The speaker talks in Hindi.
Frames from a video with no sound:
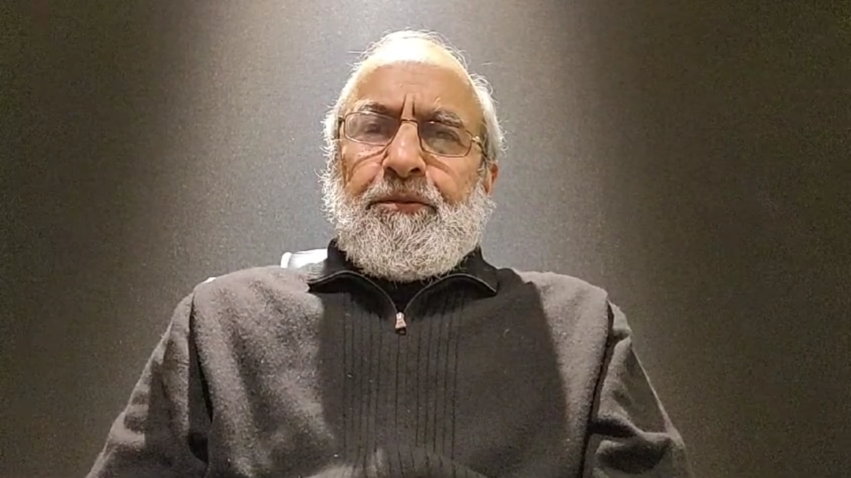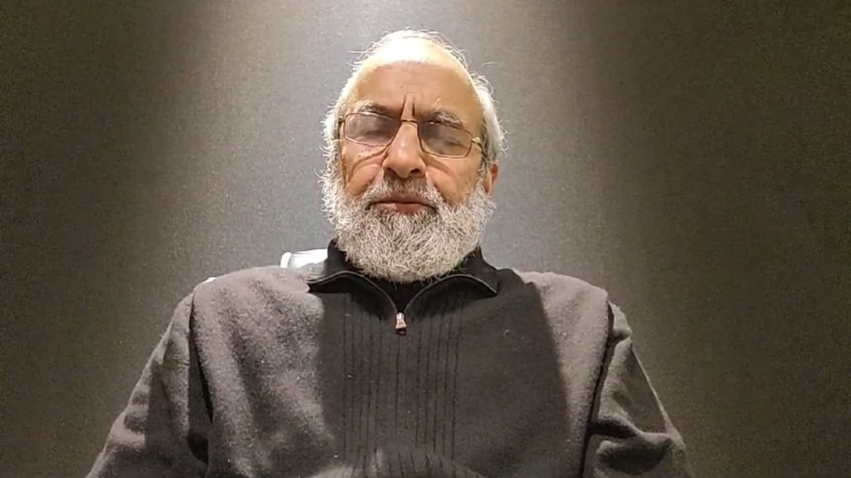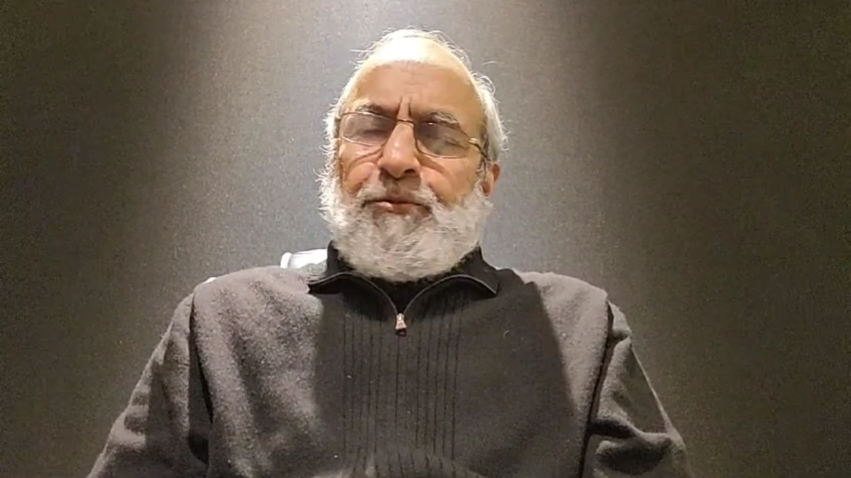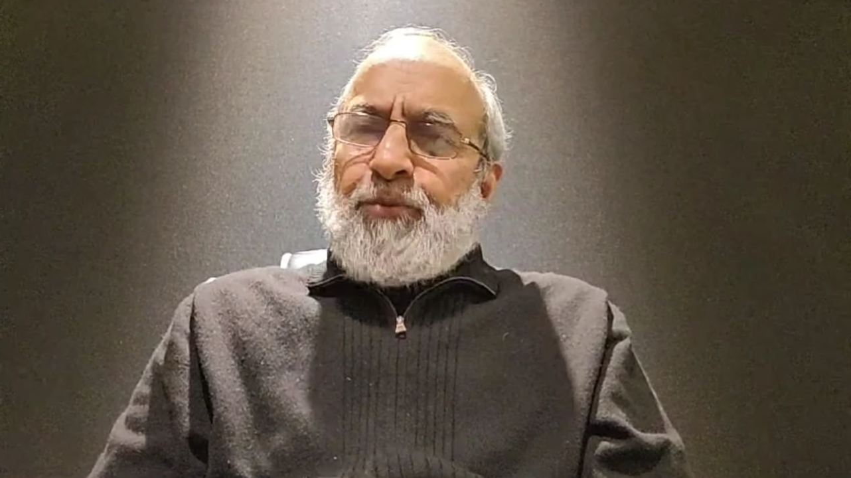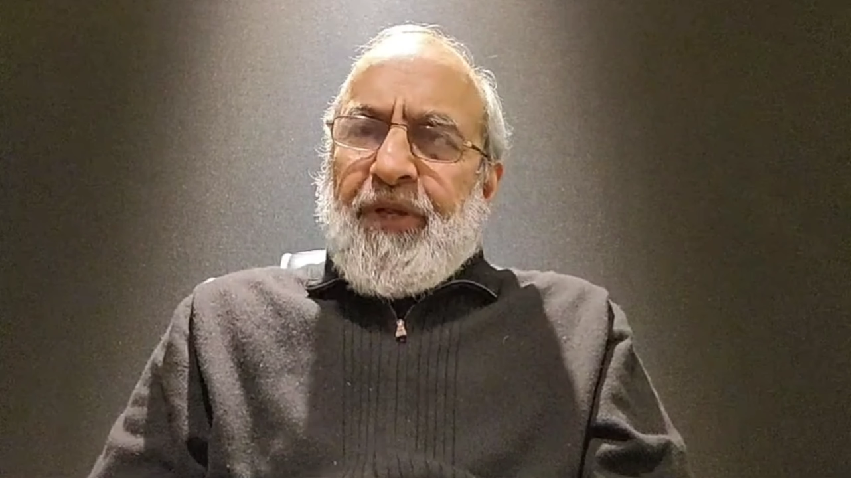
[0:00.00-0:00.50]

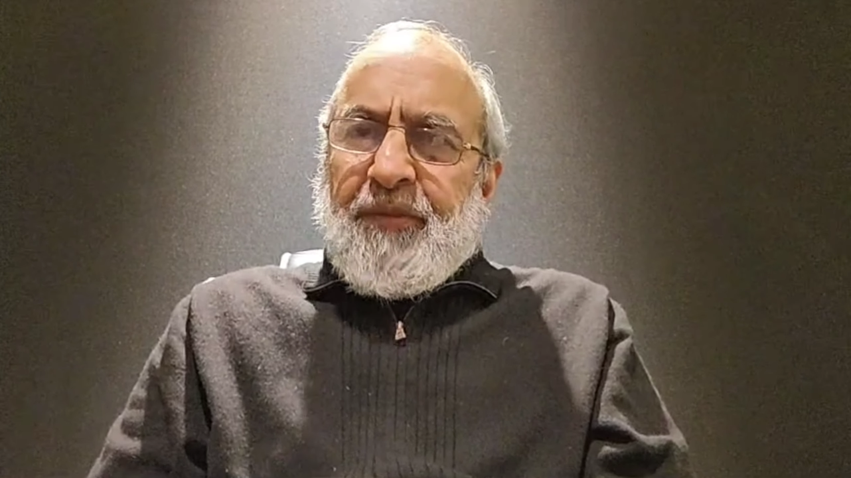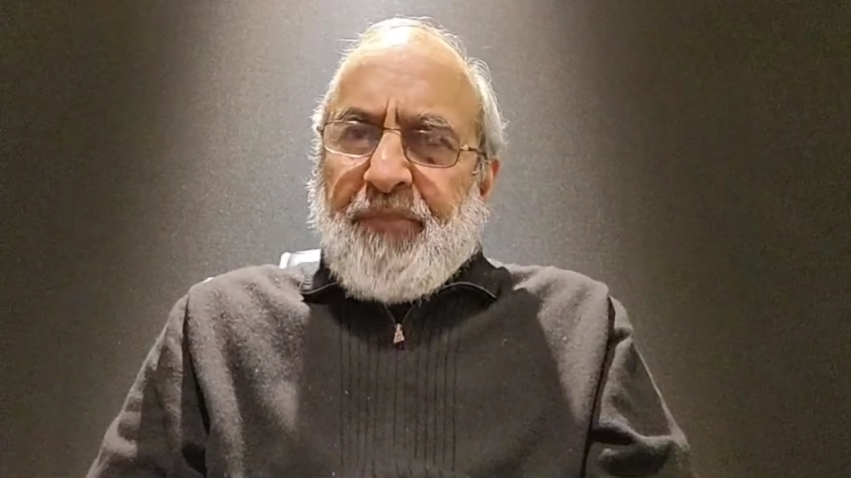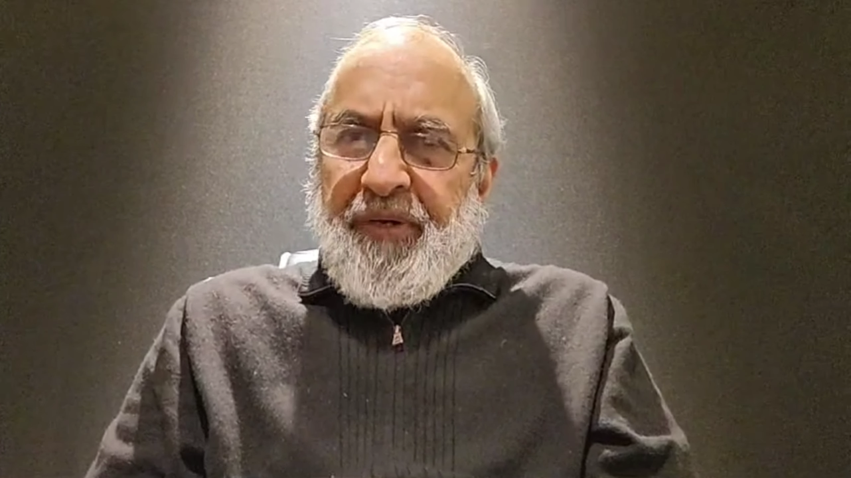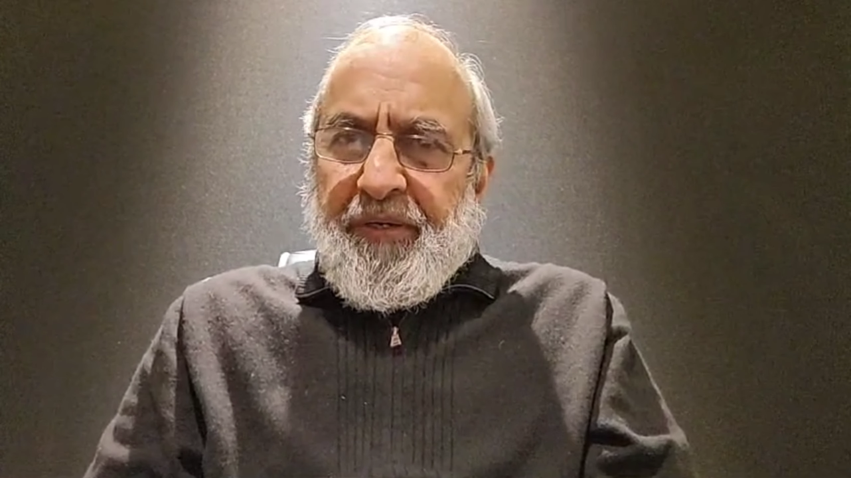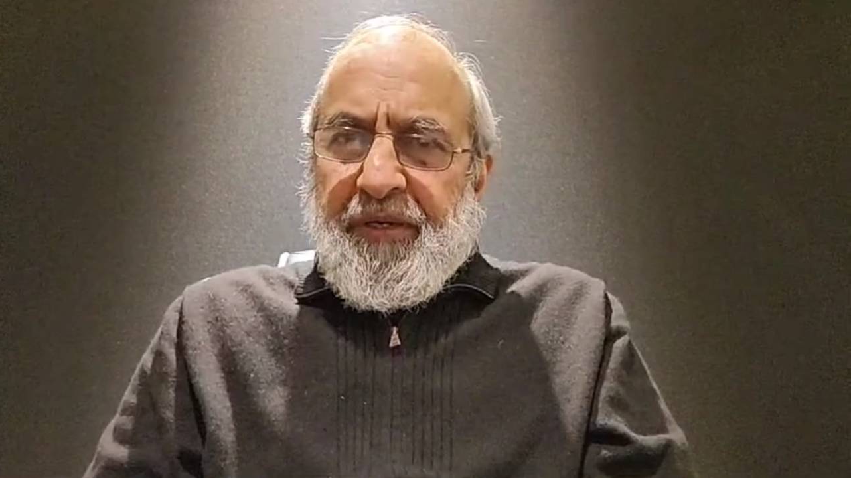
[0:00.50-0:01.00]
सूरह
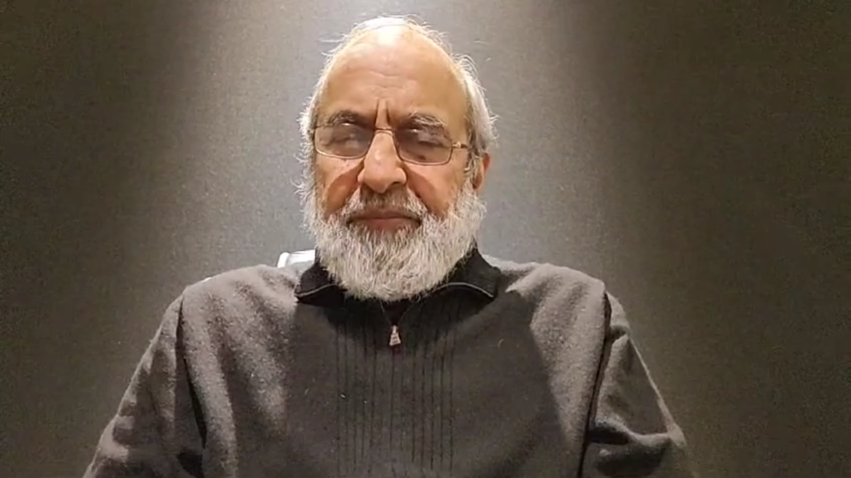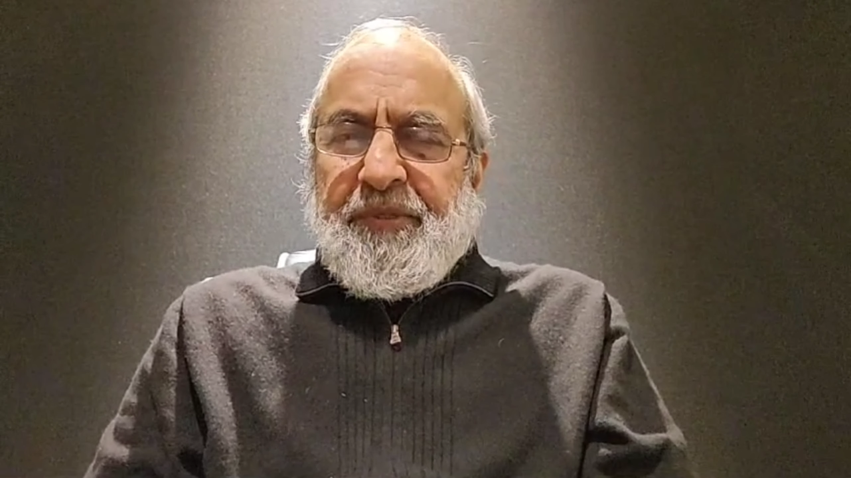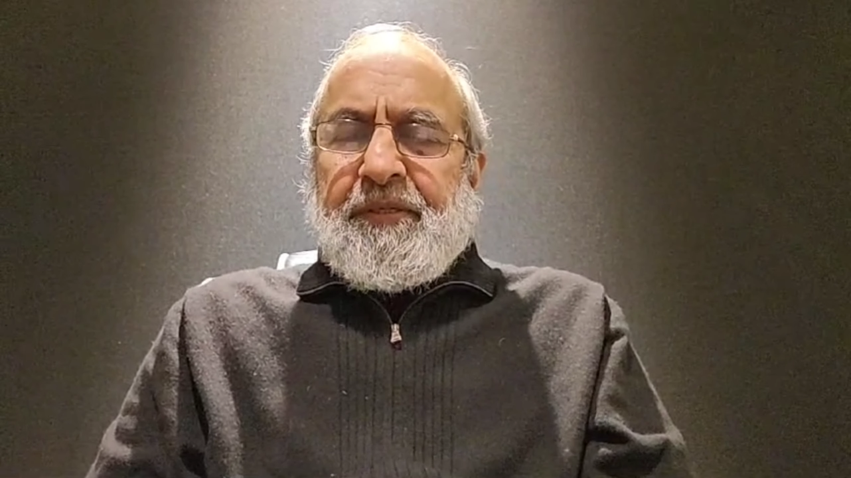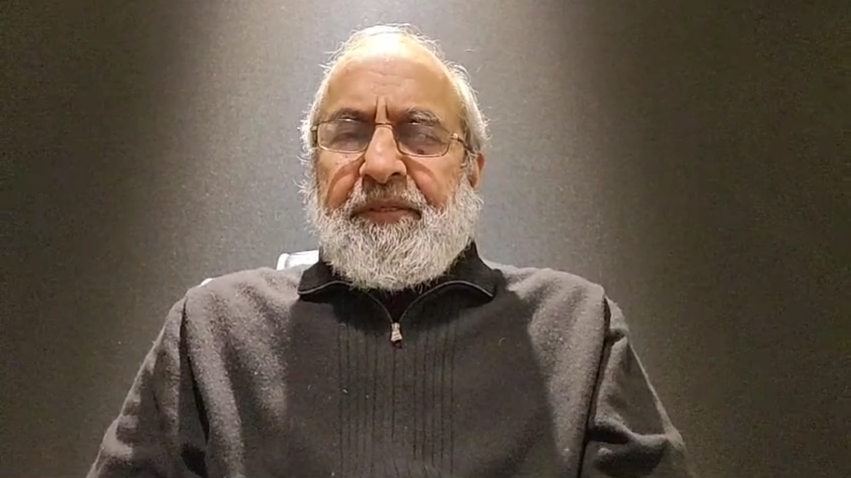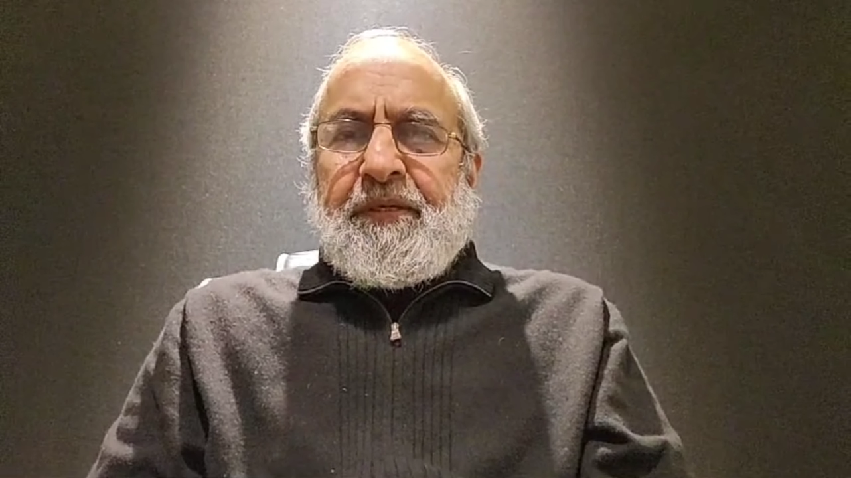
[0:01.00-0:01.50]
बकरा
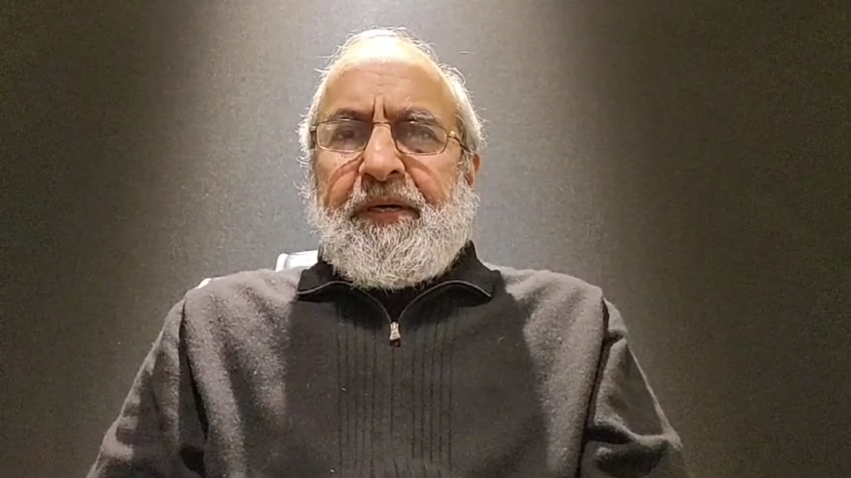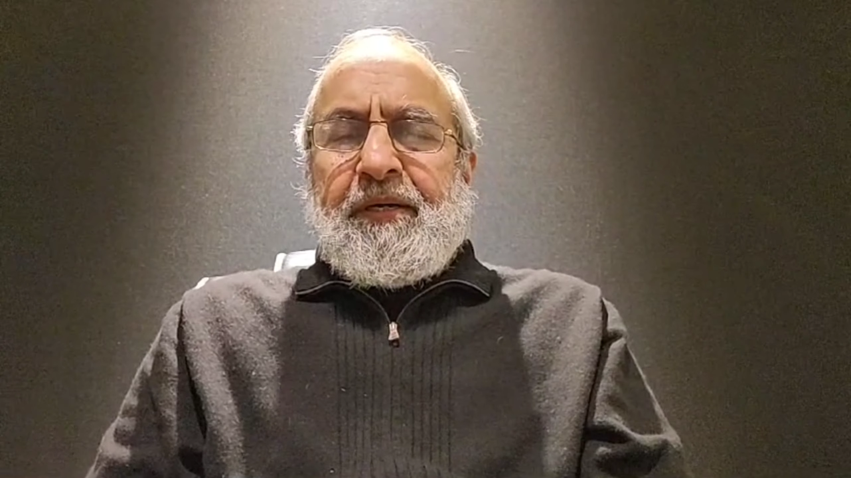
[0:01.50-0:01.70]
में